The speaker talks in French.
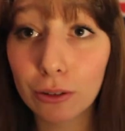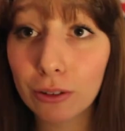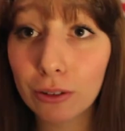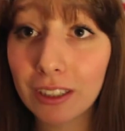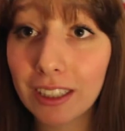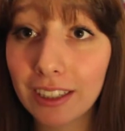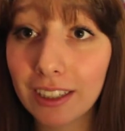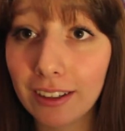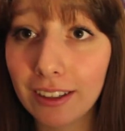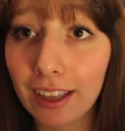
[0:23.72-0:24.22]

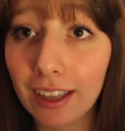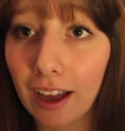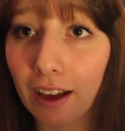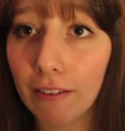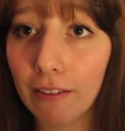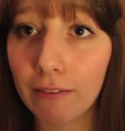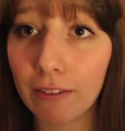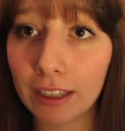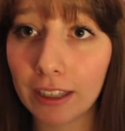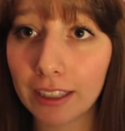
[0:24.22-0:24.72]
Donc il y
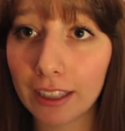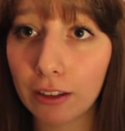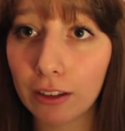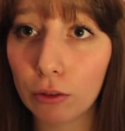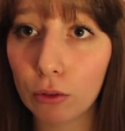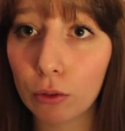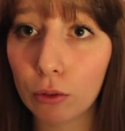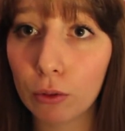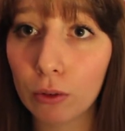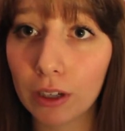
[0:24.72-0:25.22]
a 20
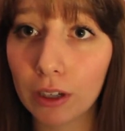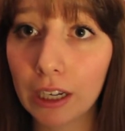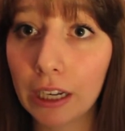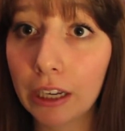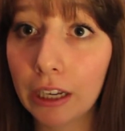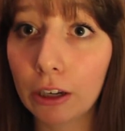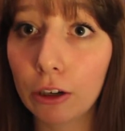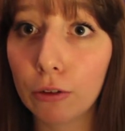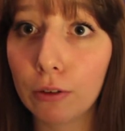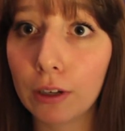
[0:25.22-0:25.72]
questions
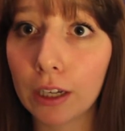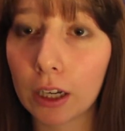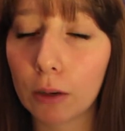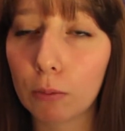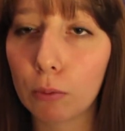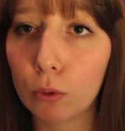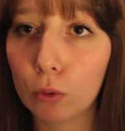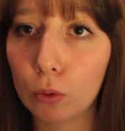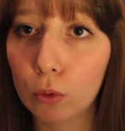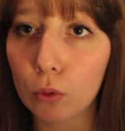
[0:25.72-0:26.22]
et je vais y
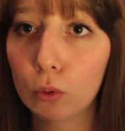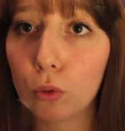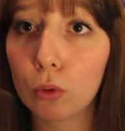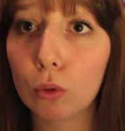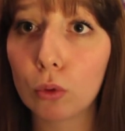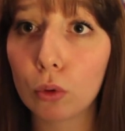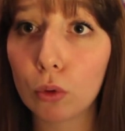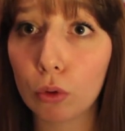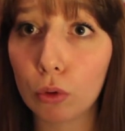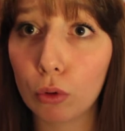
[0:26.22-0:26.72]
répondre
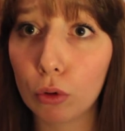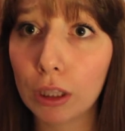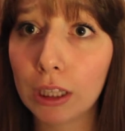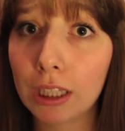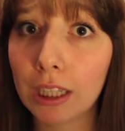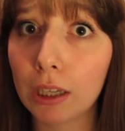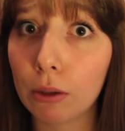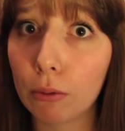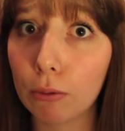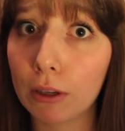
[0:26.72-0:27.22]
tout de
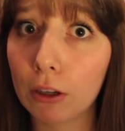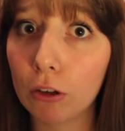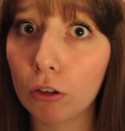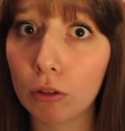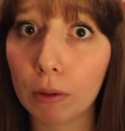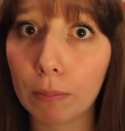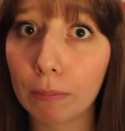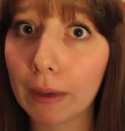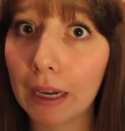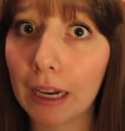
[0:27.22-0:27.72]
suite, et oui, je
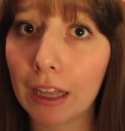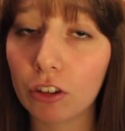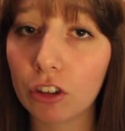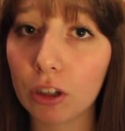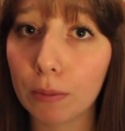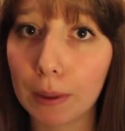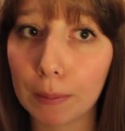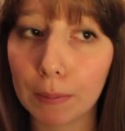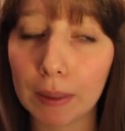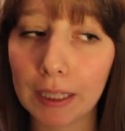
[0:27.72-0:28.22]
vais pas
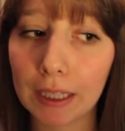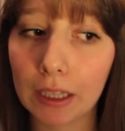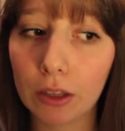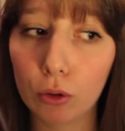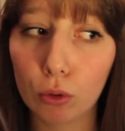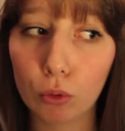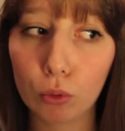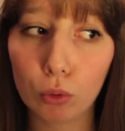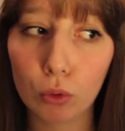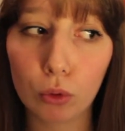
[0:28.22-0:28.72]
lâcher ma baguette
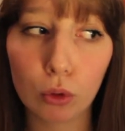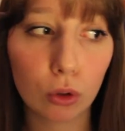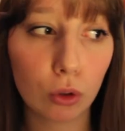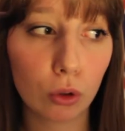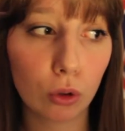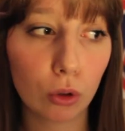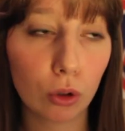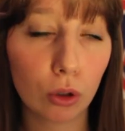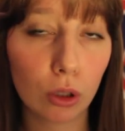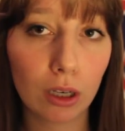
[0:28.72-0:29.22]
de toute,
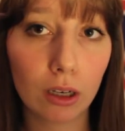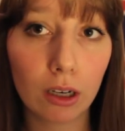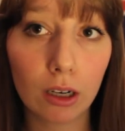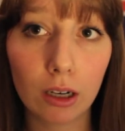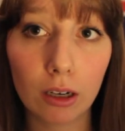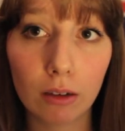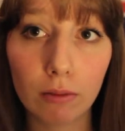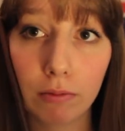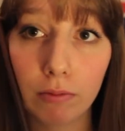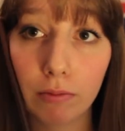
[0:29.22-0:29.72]
euh,
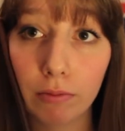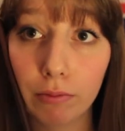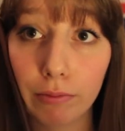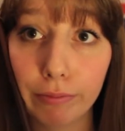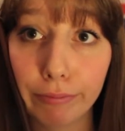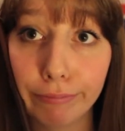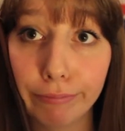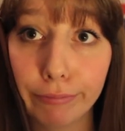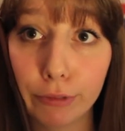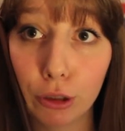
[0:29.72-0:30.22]

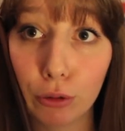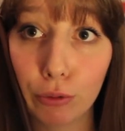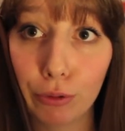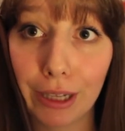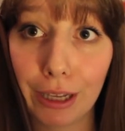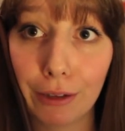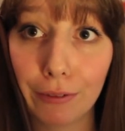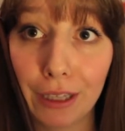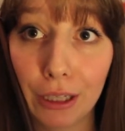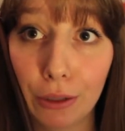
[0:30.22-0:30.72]
de
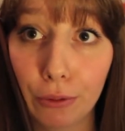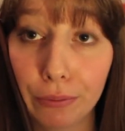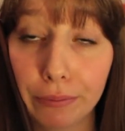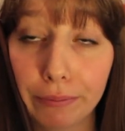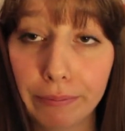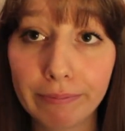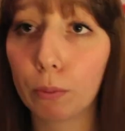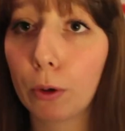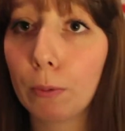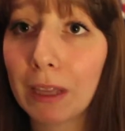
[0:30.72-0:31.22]
toute la vidéo.
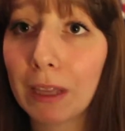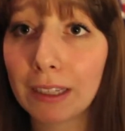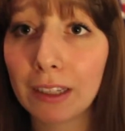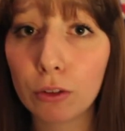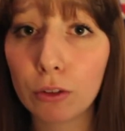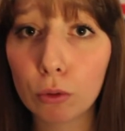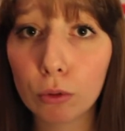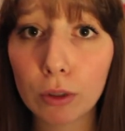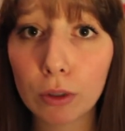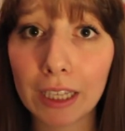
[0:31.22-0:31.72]
Première
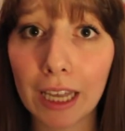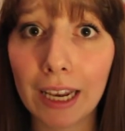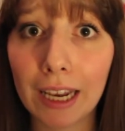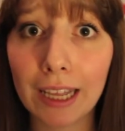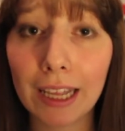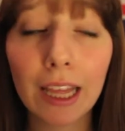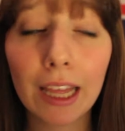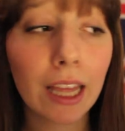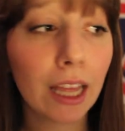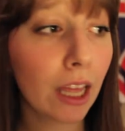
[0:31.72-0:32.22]
question, quel
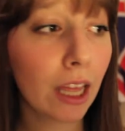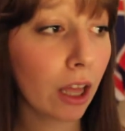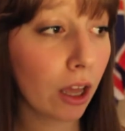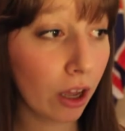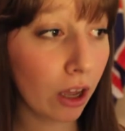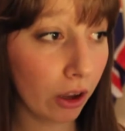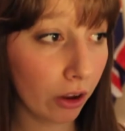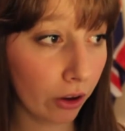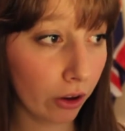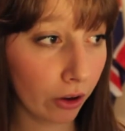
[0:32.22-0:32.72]
est
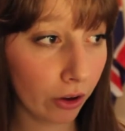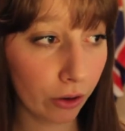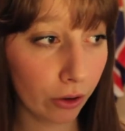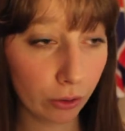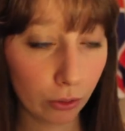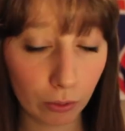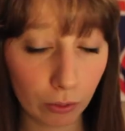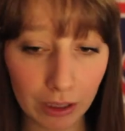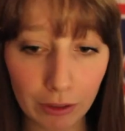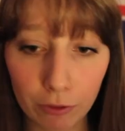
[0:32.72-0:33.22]
euh,
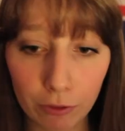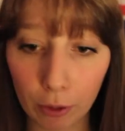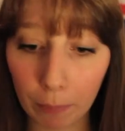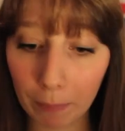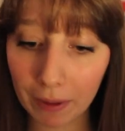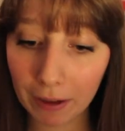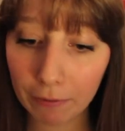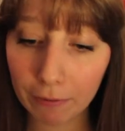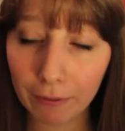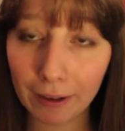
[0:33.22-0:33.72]
ton livre
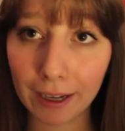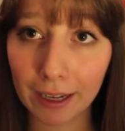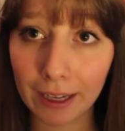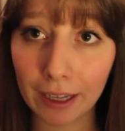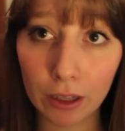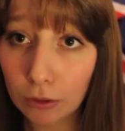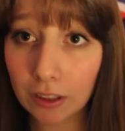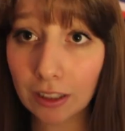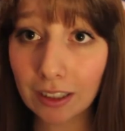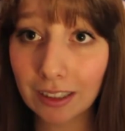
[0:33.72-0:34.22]

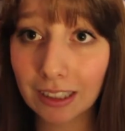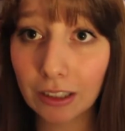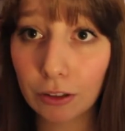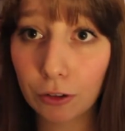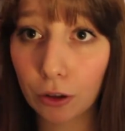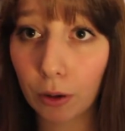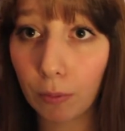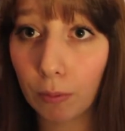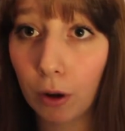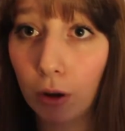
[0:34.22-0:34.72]
préféré Ok, euh, c'est
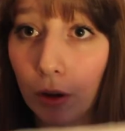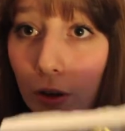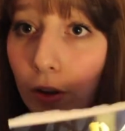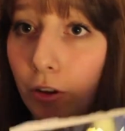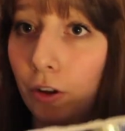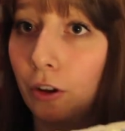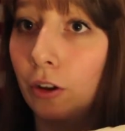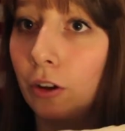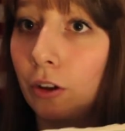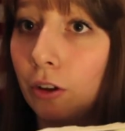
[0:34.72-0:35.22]
sûrement
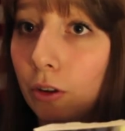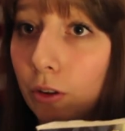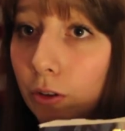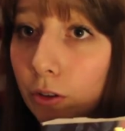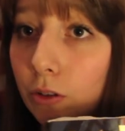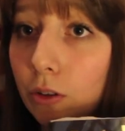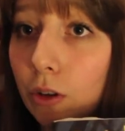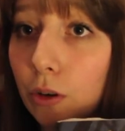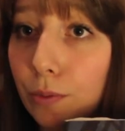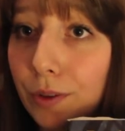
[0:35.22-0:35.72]

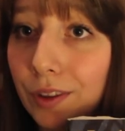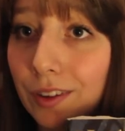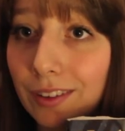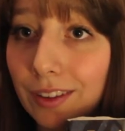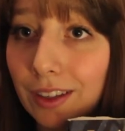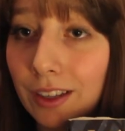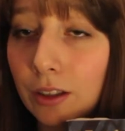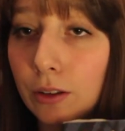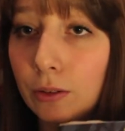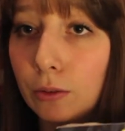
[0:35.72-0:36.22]

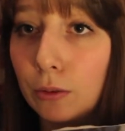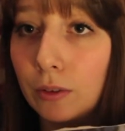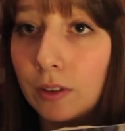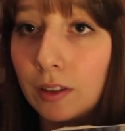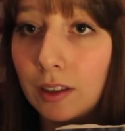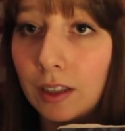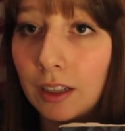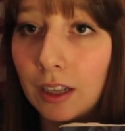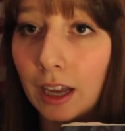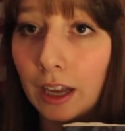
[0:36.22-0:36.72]
celui-ci, donc
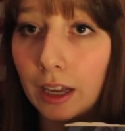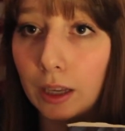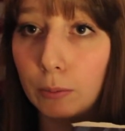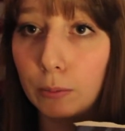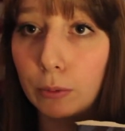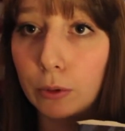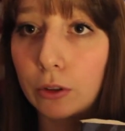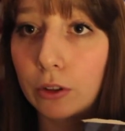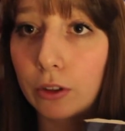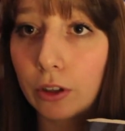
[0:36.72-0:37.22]
c'est Harry
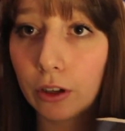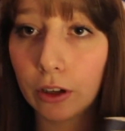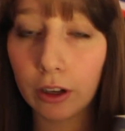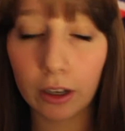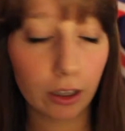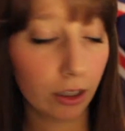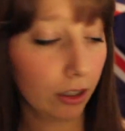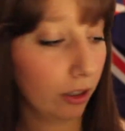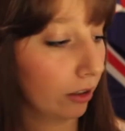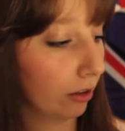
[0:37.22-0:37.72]
Potter
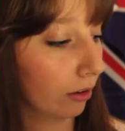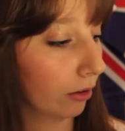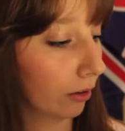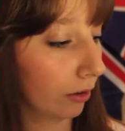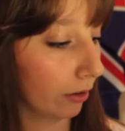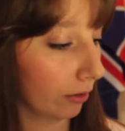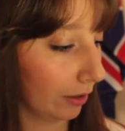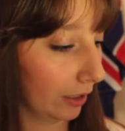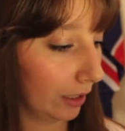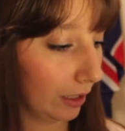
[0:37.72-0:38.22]

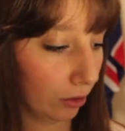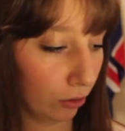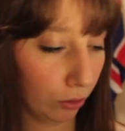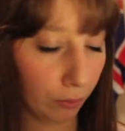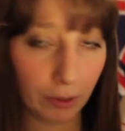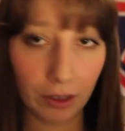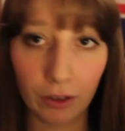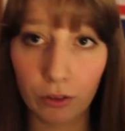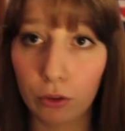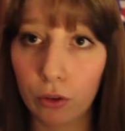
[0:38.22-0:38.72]
et le
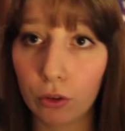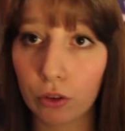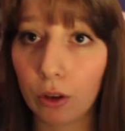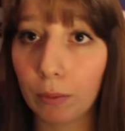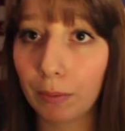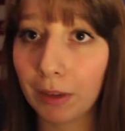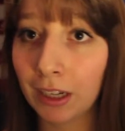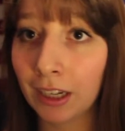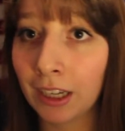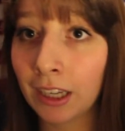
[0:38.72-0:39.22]
prince de
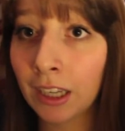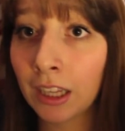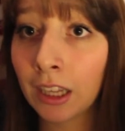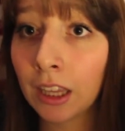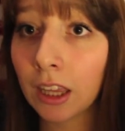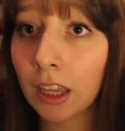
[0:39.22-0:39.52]
Sang-Mêlé.